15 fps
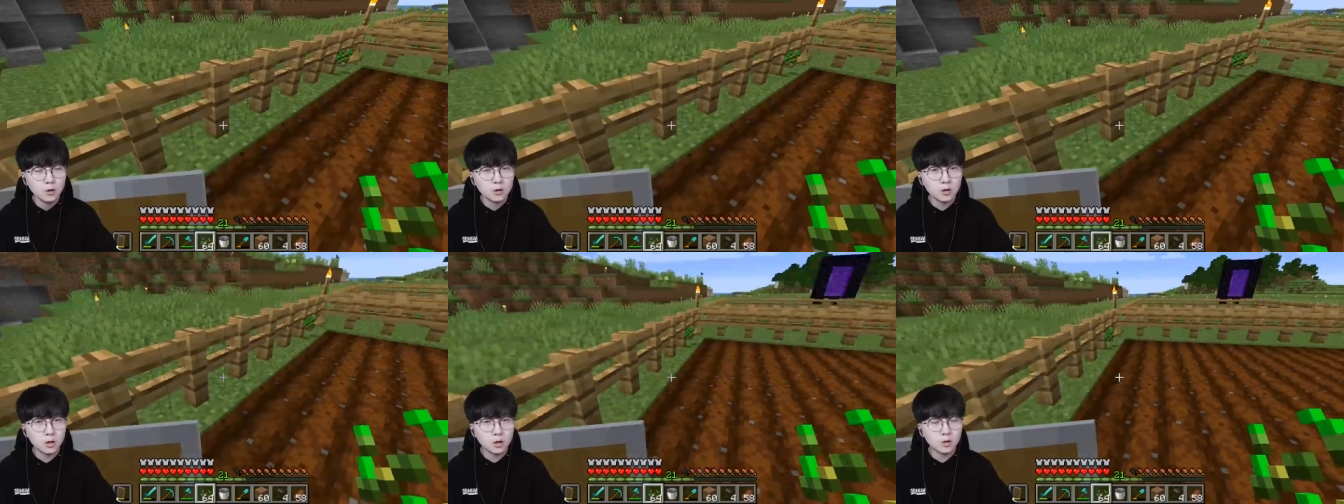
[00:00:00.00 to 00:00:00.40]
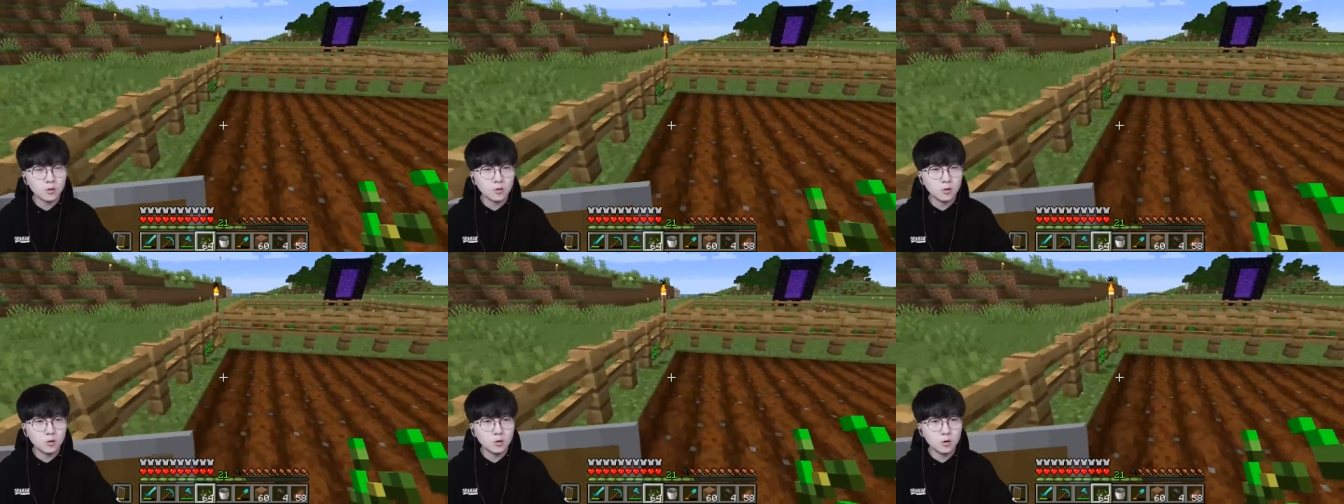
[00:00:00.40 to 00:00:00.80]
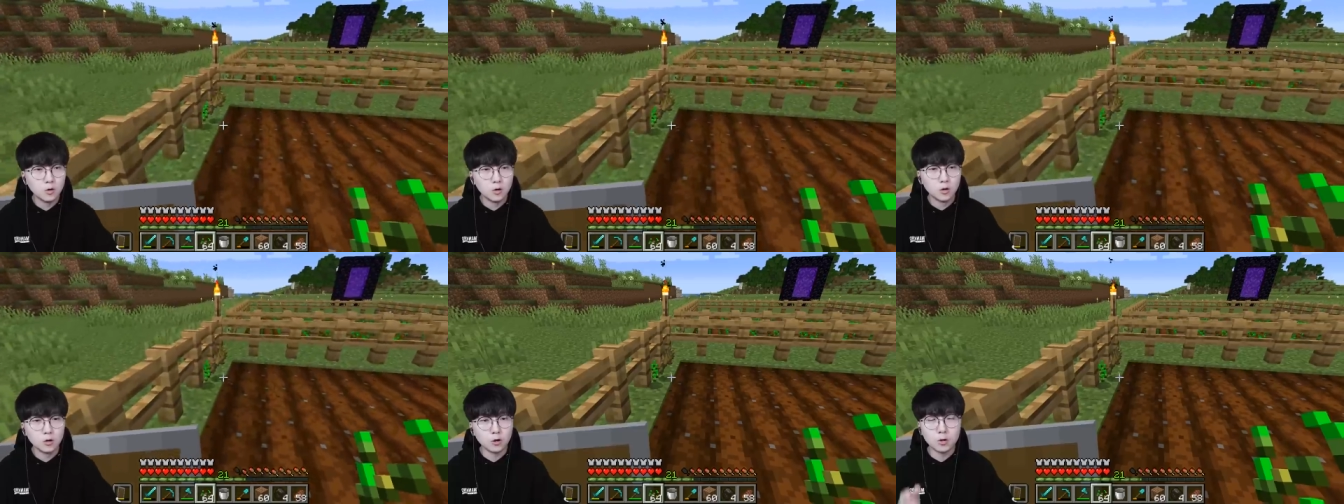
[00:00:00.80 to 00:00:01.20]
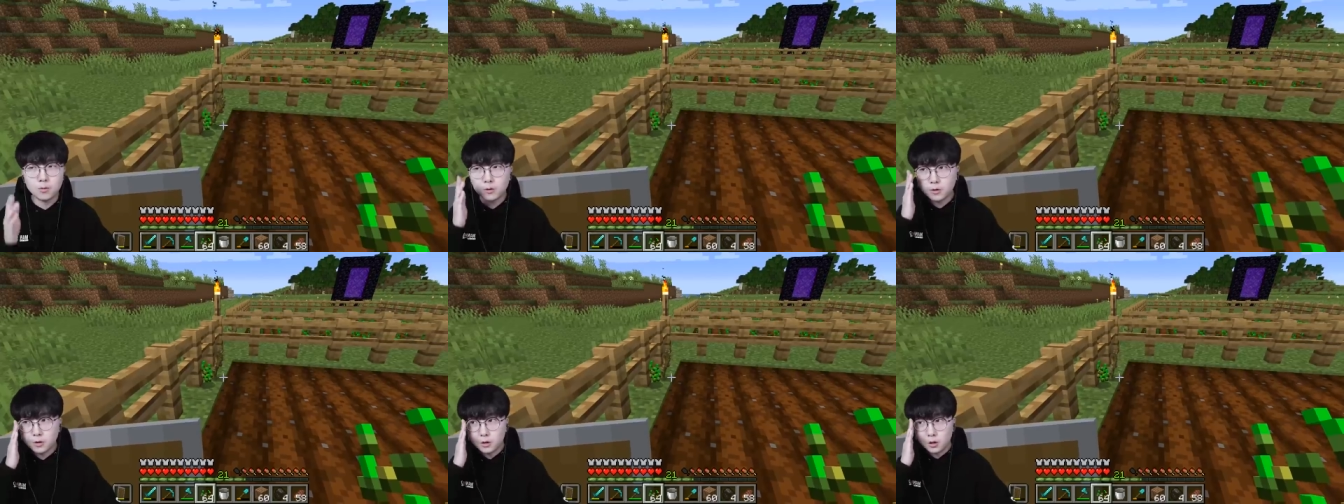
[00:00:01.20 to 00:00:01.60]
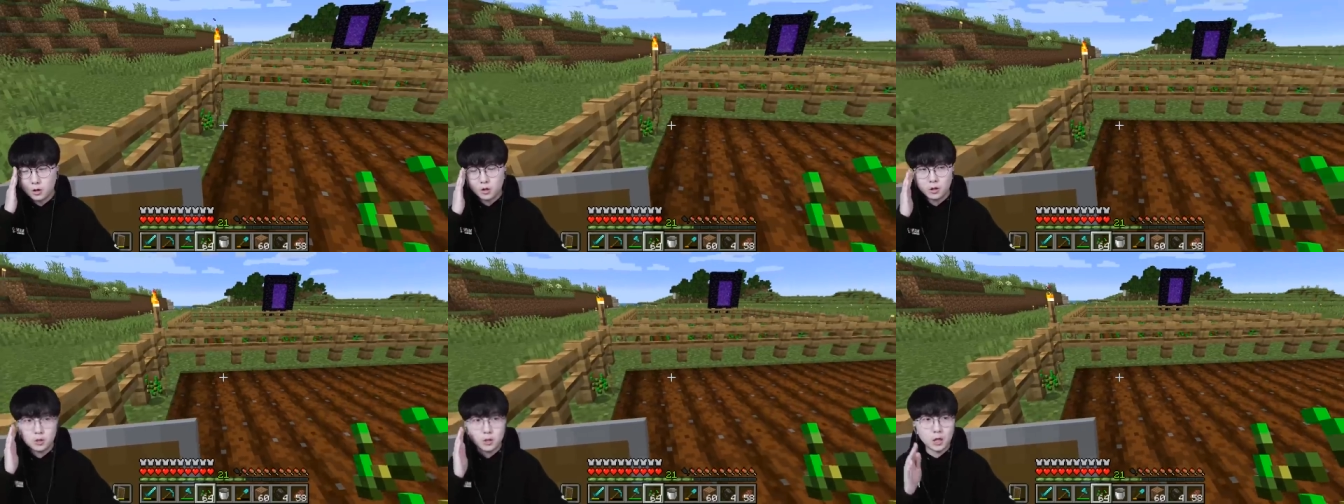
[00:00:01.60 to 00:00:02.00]
자 그리고
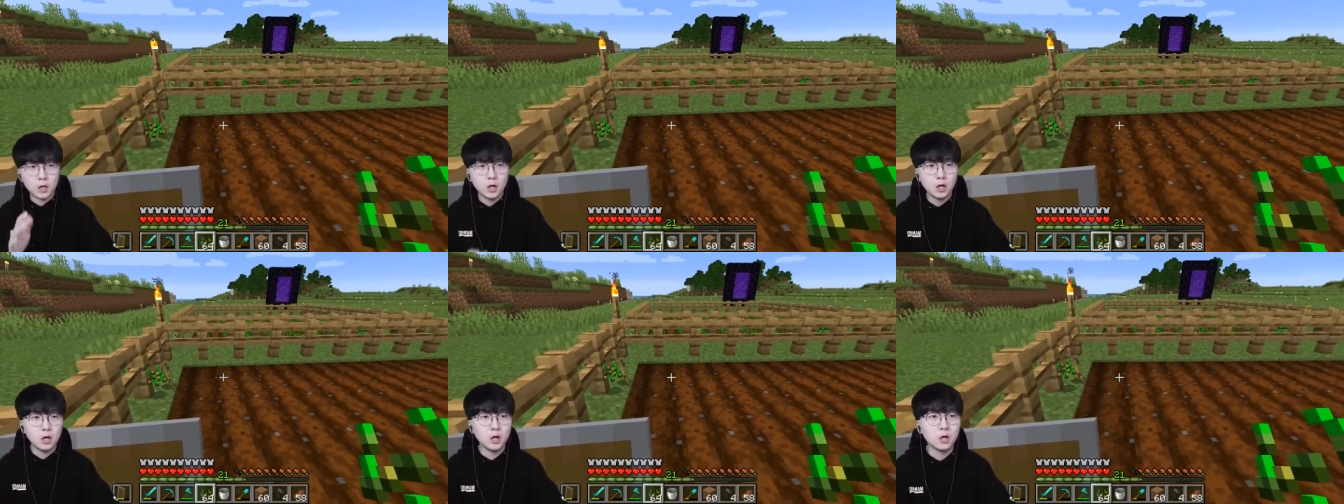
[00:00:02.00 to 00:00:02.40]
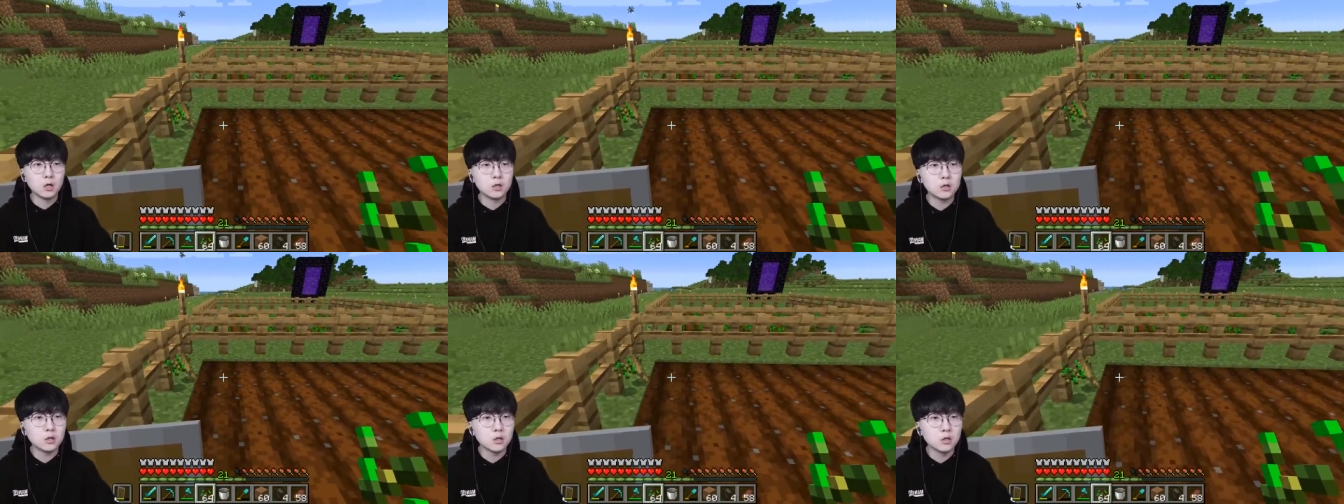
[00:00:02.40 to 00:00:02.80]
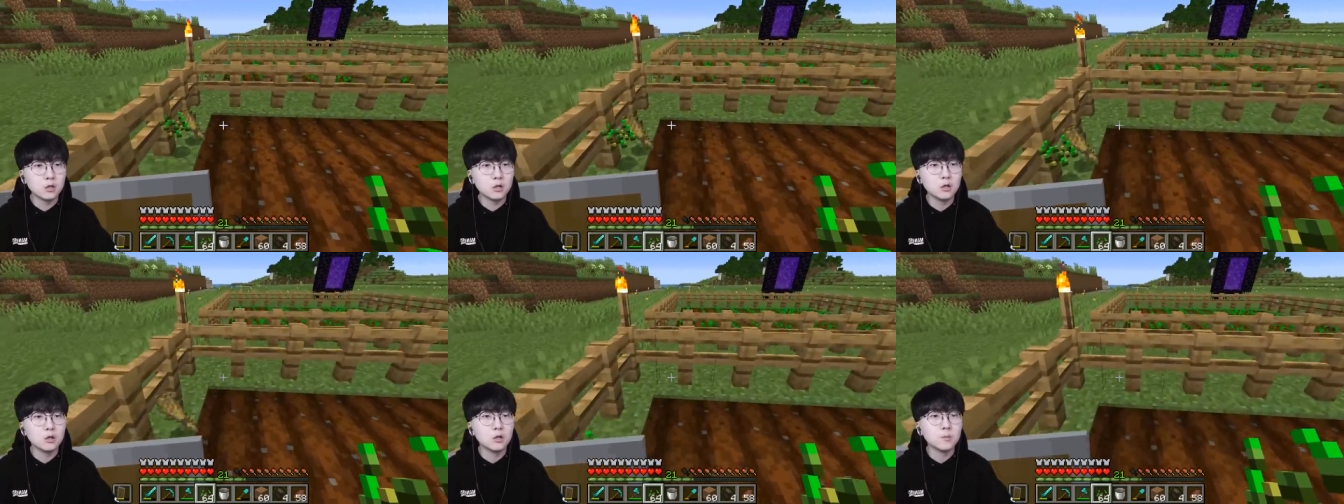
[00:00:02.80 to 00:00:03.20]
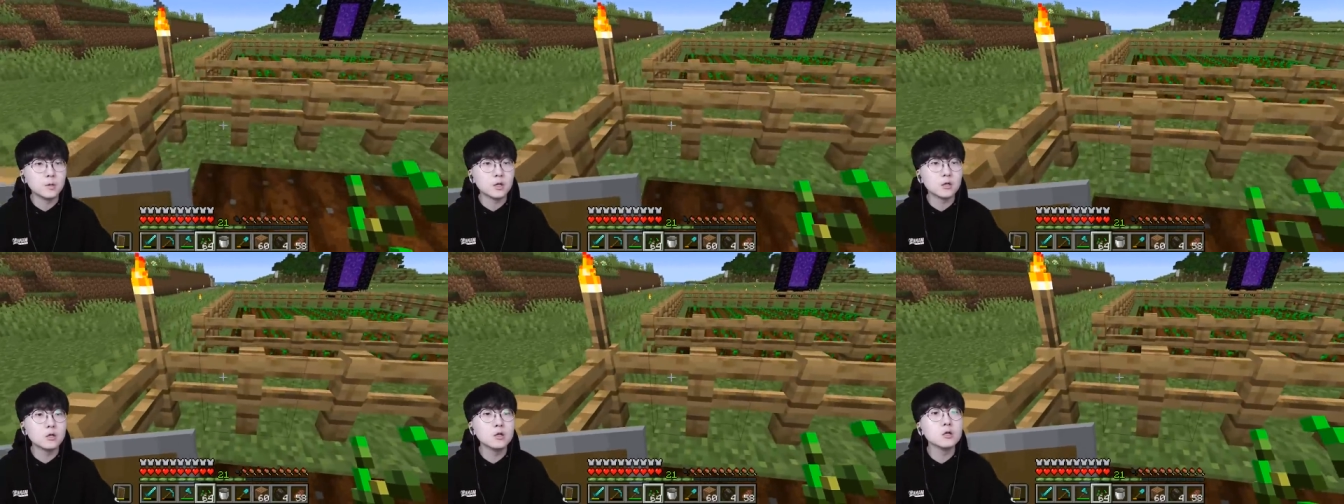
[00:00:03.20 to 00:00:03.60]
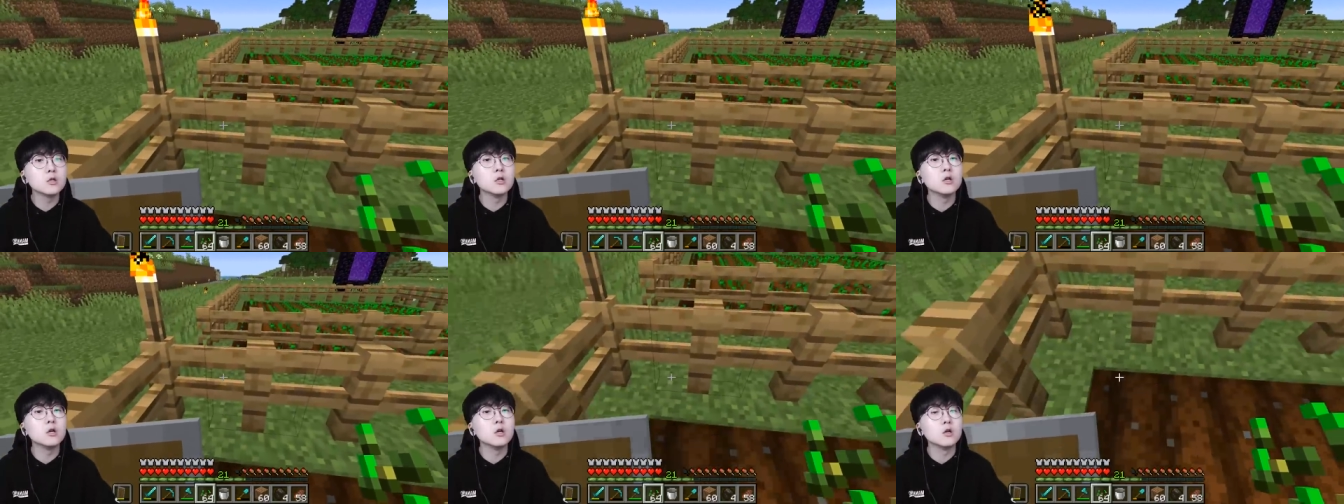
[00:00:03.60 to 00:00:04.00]
여러분들 제가 지금 이제
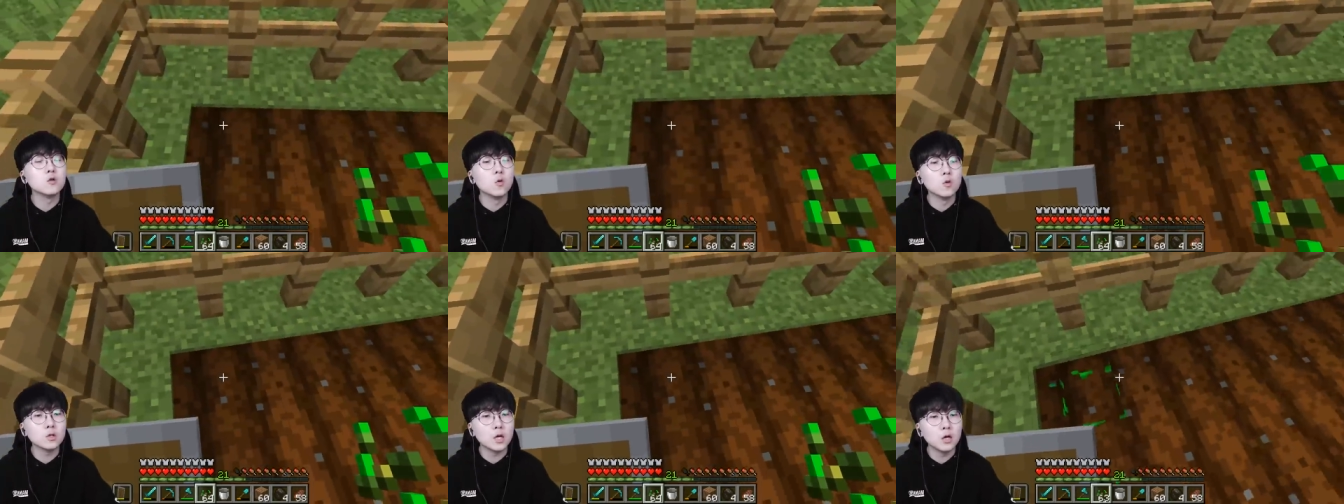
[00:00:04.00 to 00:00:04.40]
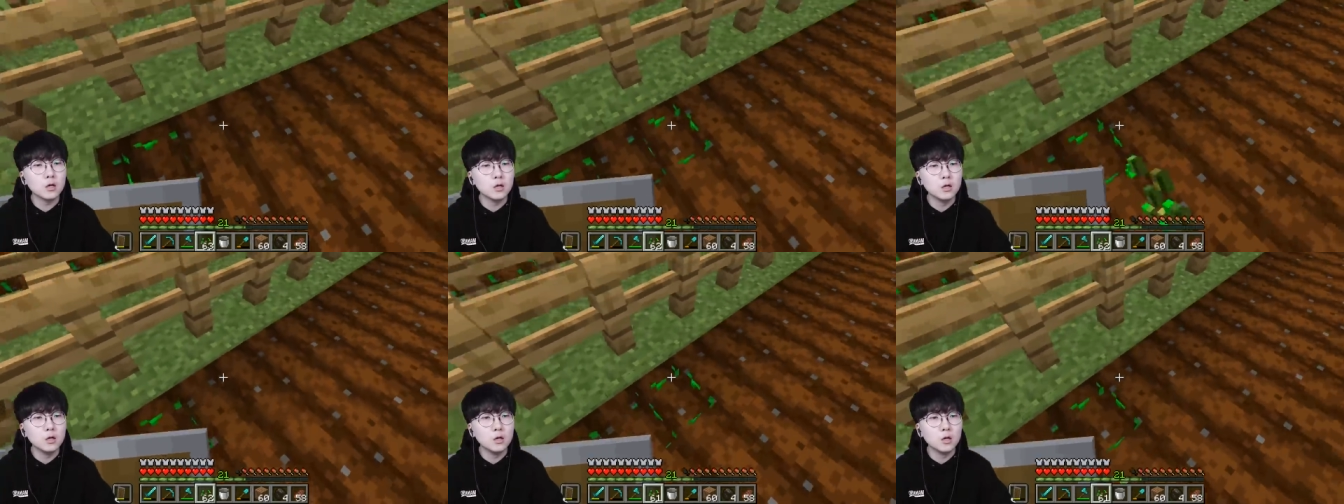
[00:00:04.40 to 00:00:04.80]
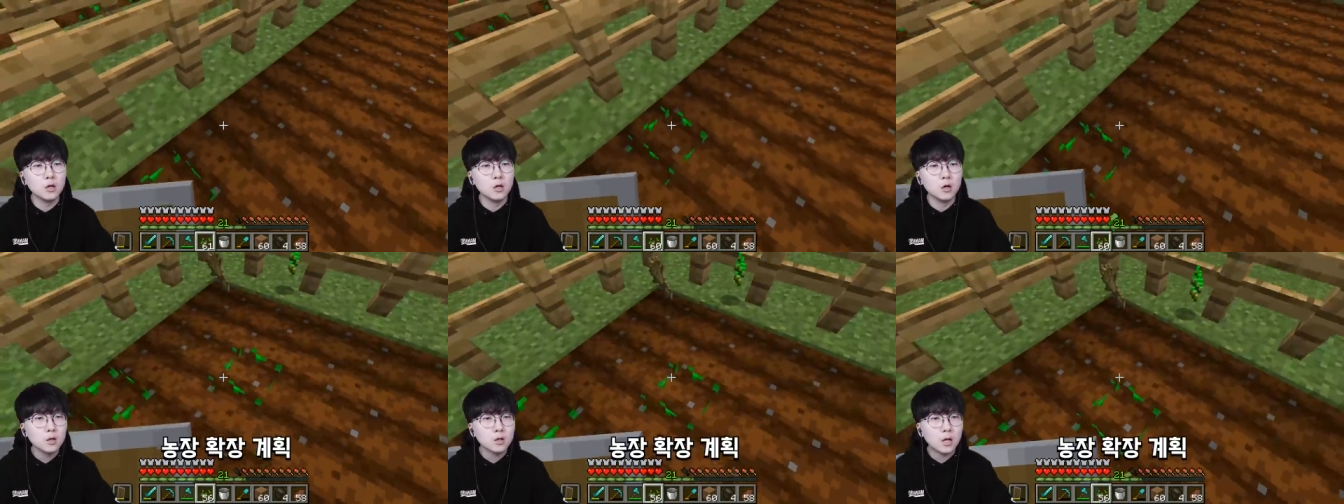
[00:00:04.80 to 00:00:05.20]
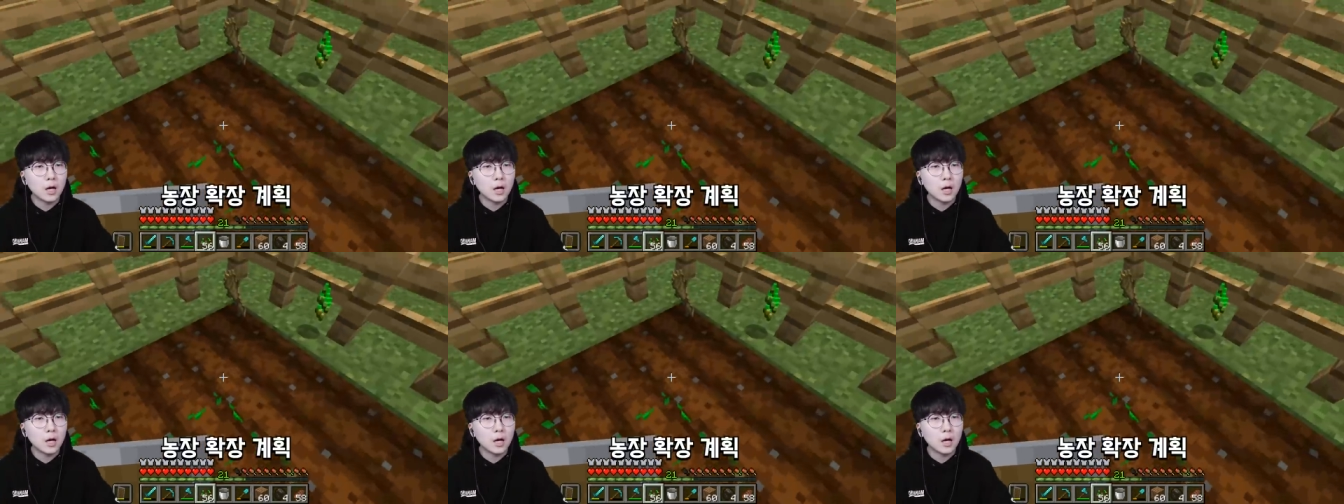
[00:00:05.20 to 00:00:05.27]
슬슬 농장을